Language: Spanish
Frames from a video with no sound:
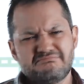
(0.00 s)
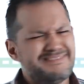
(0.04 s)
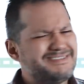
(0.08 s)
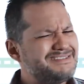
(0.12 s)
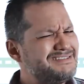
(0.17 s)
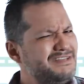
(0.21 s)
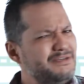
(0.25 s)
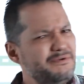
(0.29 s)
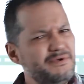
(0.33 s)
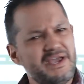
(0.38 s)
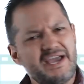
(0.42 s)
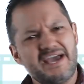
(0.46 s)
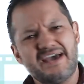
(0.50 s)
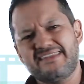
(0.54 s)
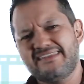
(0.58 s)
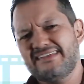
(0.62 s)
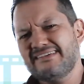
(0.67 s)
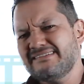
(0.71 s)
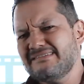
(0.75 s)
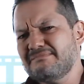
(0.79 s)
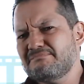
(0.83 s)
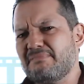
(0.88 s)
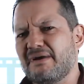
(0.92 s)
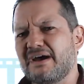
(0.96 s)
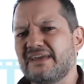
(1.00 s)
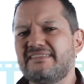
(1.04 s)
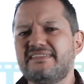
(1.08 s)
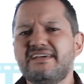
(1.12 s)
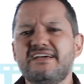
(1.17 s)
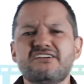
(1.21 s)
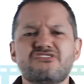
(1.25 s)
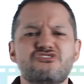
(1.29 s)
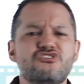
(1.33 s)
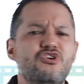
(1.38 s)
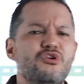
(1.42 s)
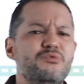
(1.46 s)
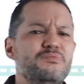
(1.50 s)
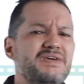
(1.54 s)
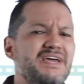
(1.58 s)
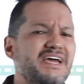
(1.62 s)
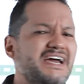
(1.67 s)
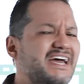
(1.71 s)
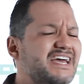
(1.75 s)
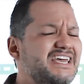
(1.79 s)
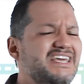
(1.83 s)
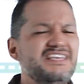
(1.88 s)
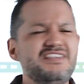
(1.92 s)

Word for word: Es liviana, es simpática, es cómica